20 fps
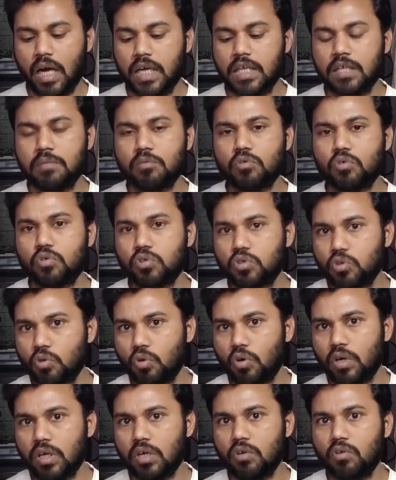आईडी में कुछ
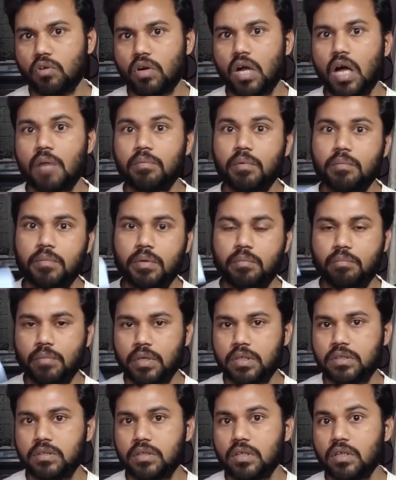और है और आप अपने
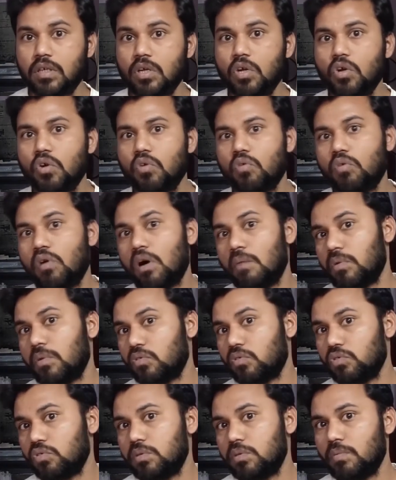मन से वहाँ पर
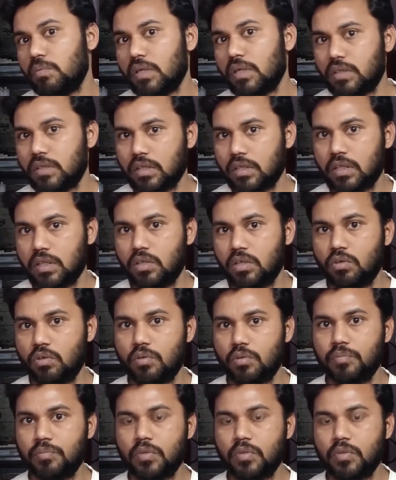कुछ भी भर सकते हो